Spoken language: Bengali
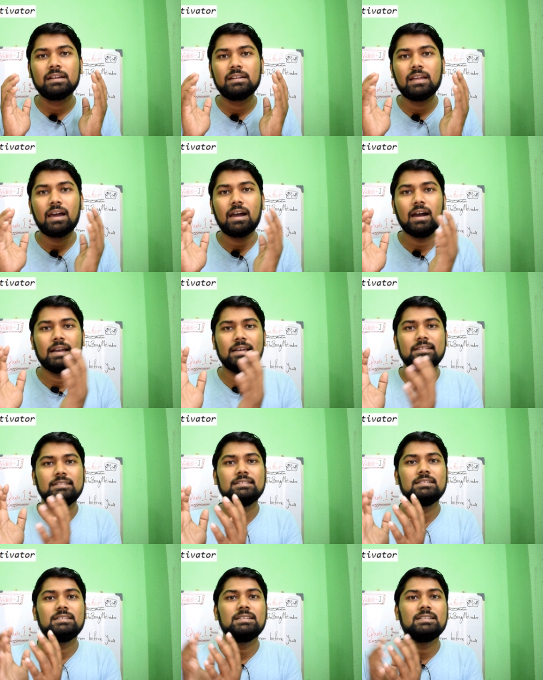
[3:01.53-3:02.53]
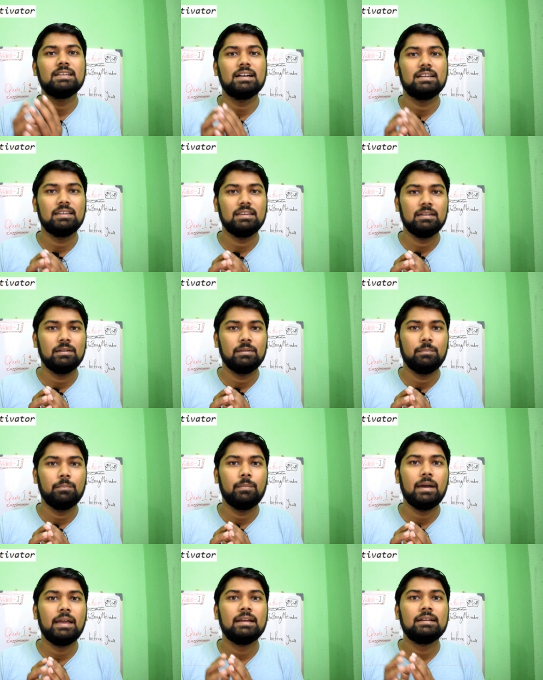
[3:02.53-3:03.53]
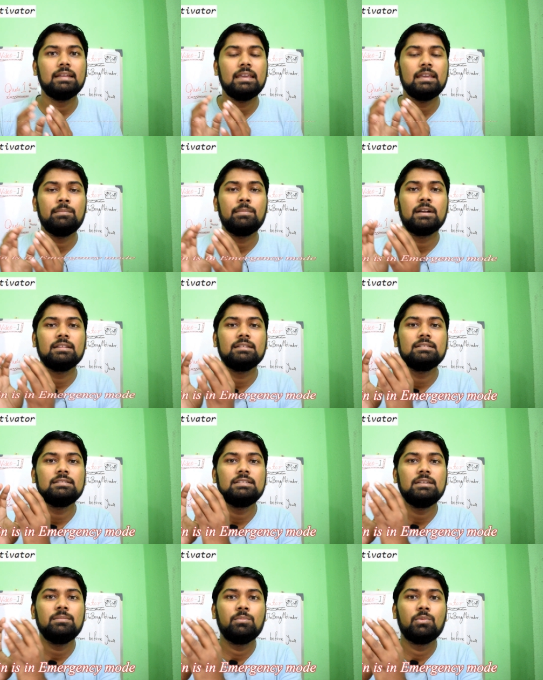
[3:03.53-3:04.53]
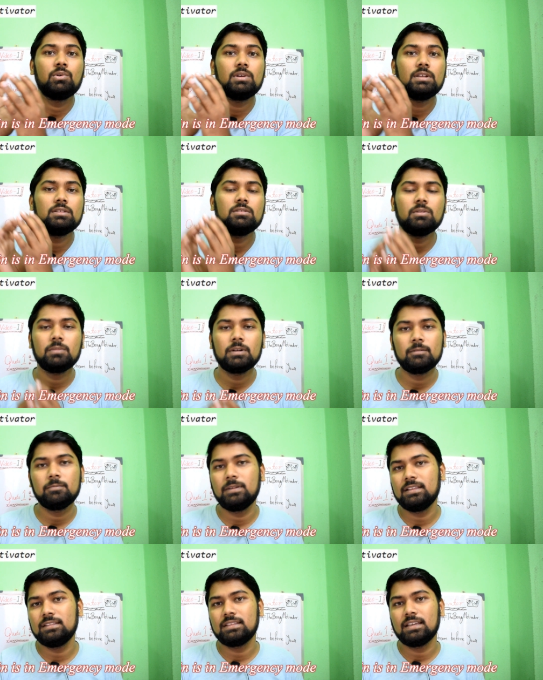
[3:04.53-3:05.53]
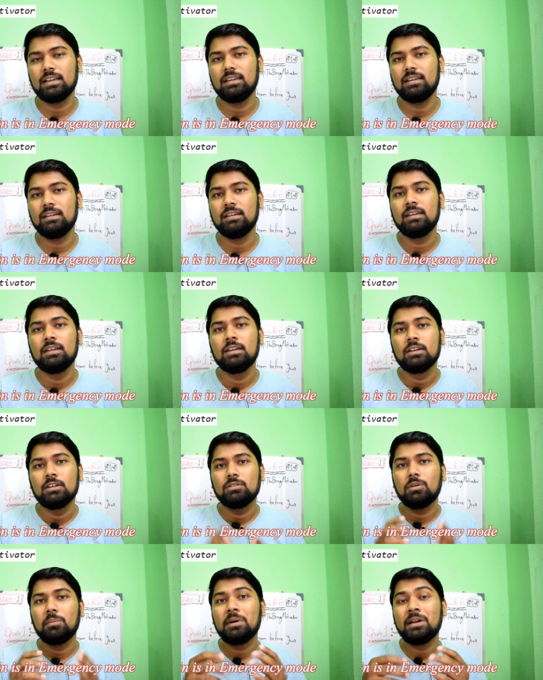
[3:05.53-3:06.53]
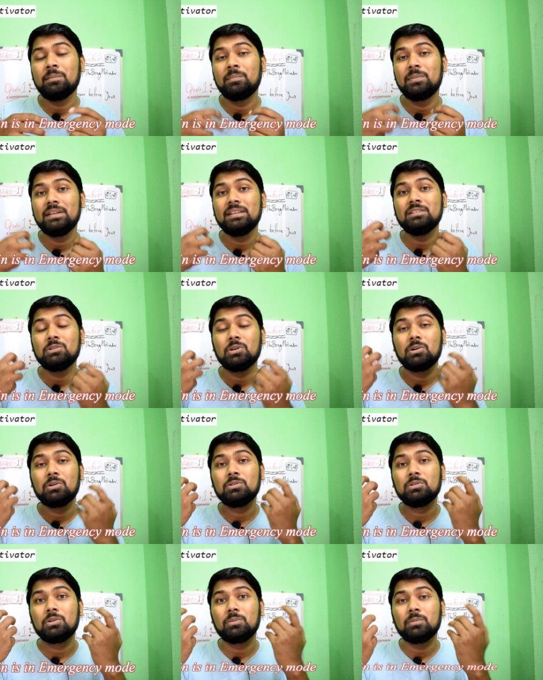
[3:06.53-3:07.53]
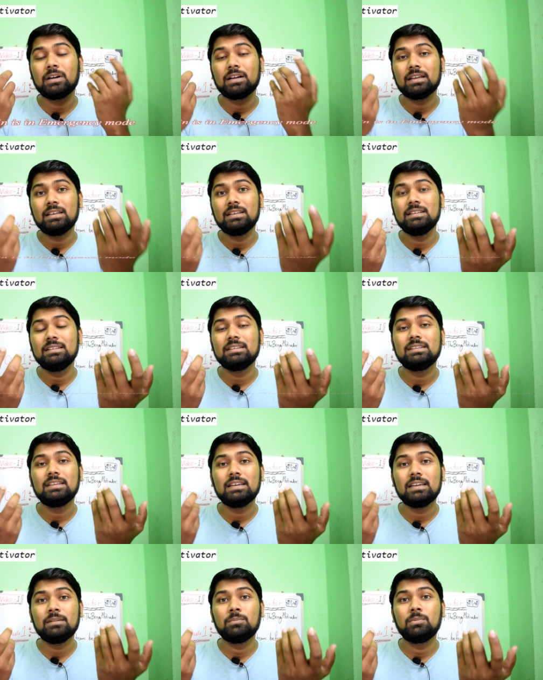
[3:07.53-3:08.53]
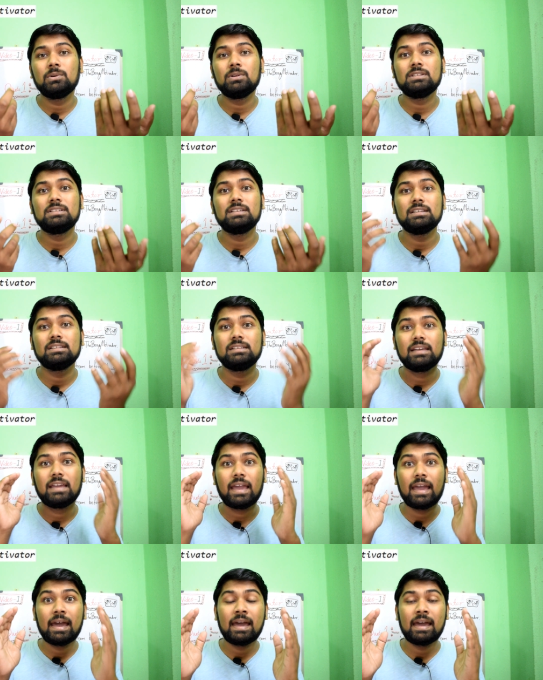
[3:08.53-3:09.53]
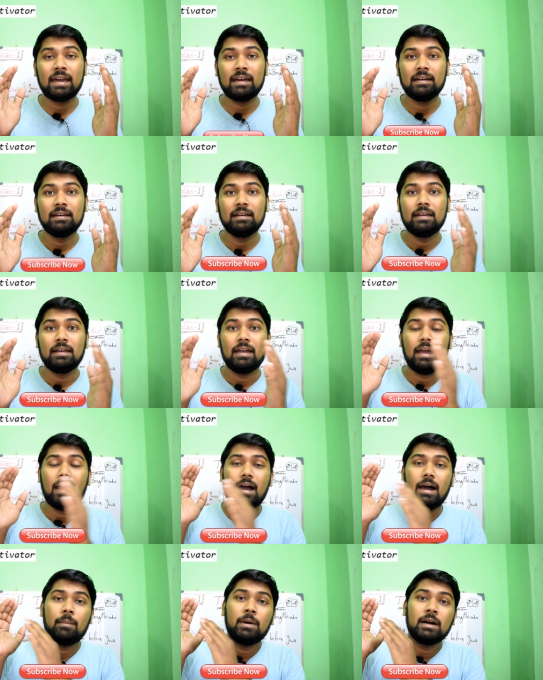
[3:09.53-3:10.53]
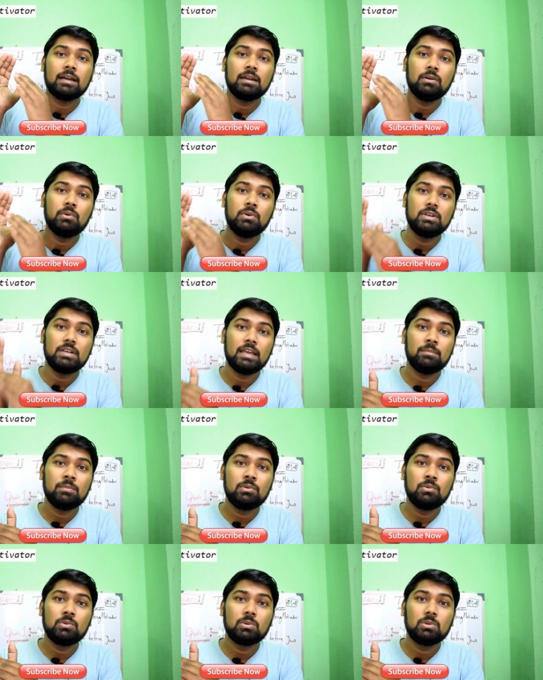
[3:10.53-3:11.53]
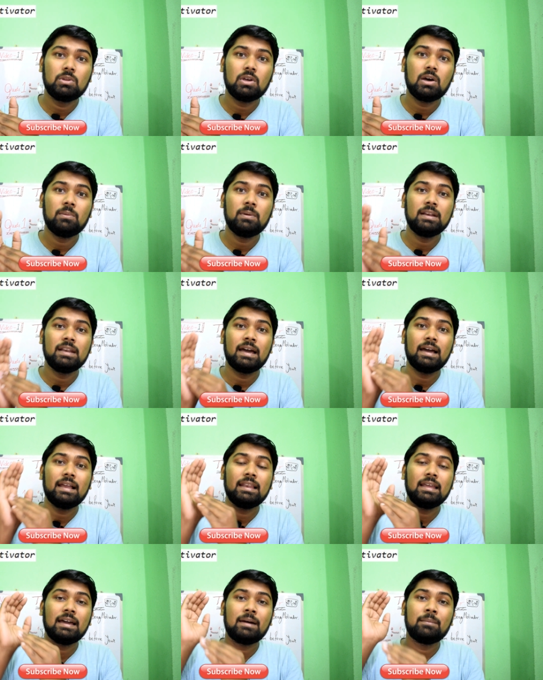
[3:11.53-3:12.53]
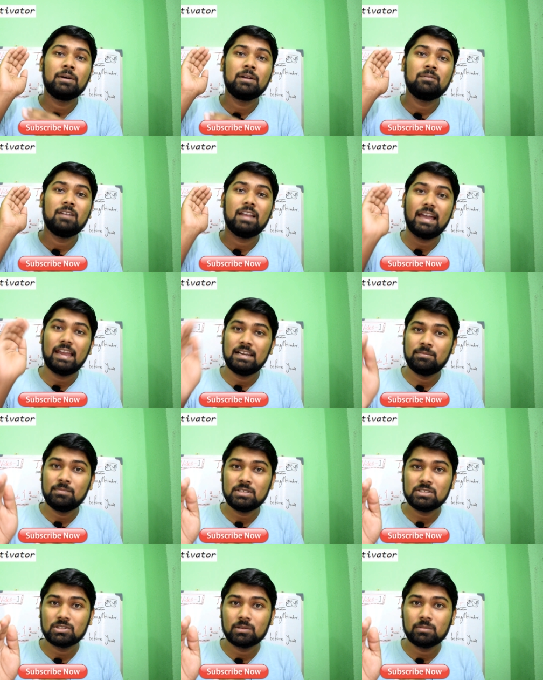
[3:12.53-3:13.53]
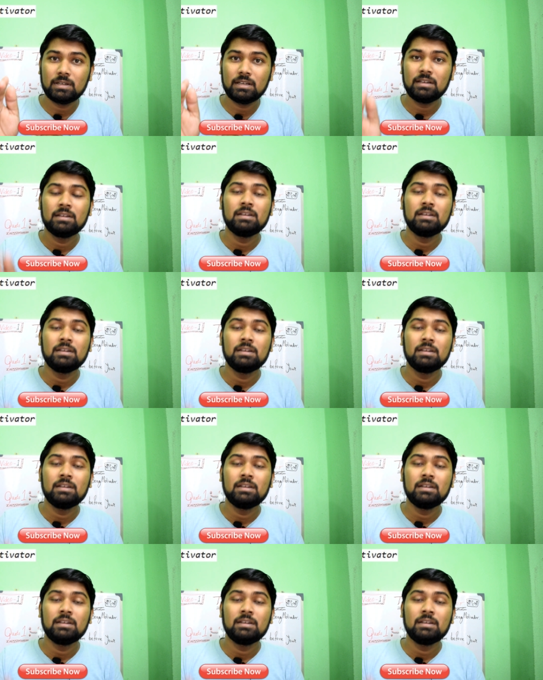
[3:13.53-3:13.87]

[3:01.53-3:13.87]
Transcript: একটা আর্জেন্সি থাকে বা একটা ইমার্জেন্সি মোডে তোমার ব্রেন থাকে তোমার ব্রেন তখন তোমাকে নিজে থেকেই বলছে যে হ্যাঁ আমাকে ওই টাইমে উঠতে হবে না হলে আমার ফ্লাইট মিস হবে